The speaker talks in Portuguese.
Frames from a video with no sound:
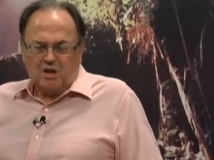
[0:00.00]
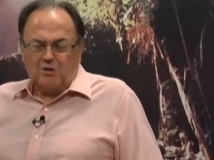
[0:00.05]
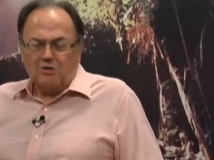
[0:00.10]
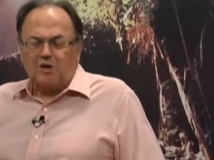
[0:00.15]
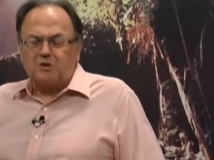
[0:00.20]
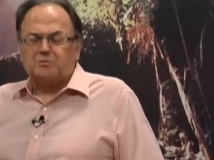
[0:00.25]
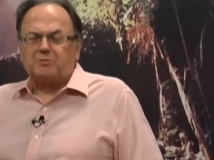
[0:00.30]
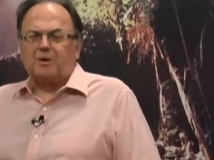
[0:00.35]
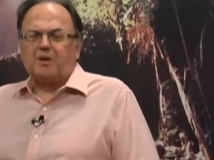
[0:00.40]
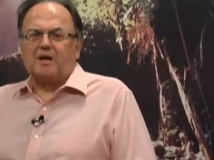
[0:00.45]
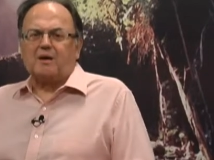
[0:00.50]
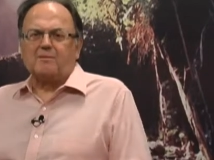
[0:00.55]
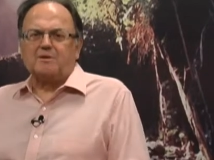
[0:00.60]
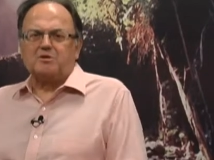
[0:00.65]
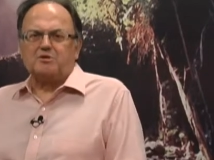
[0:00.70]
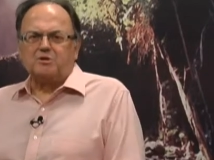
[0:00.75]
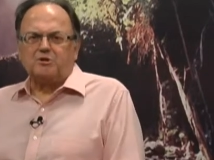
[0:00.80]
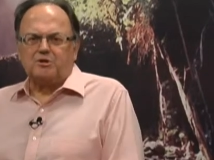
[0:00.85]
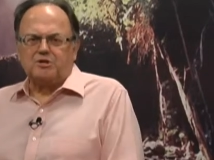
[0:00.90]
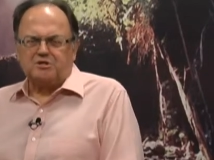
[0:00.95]
Nosso
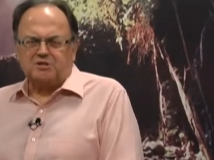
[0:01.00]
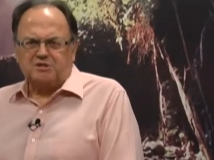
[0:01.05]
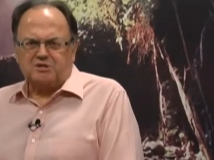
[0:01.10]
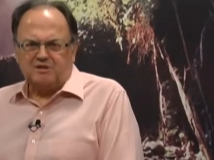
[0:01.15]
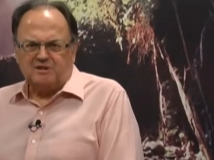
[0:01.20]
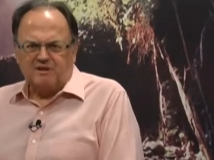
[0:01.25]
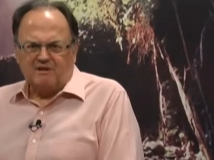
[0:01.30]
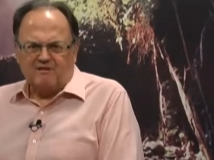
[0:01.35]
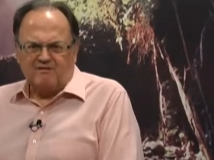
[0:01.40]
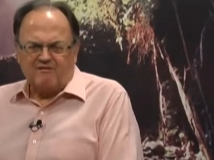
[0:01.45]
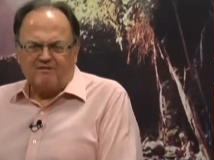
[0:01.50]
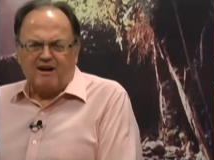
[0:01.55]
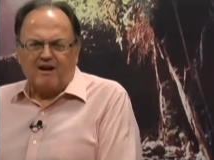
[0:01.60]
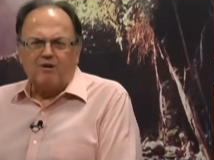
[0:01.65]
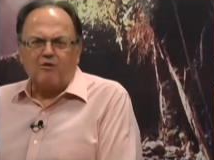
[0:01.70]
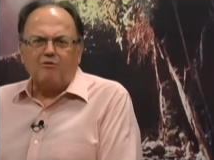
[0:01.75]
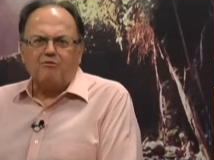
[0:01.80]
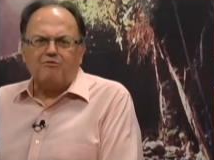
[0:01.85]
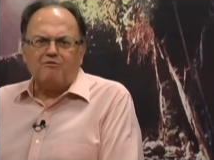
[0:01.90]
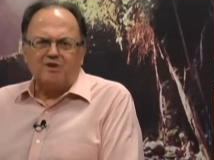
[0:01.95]
programa de hoje
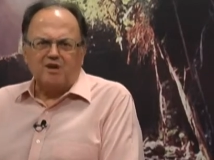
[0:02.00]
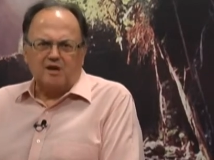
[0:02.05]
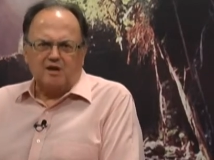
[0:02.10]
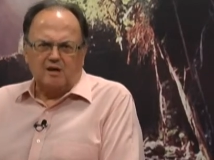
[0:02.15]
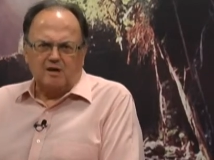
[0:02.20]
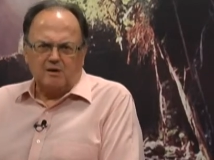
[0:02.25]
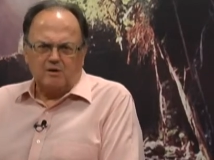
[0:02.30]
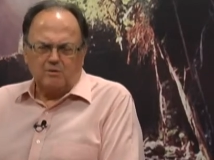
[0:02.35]
vai ouvir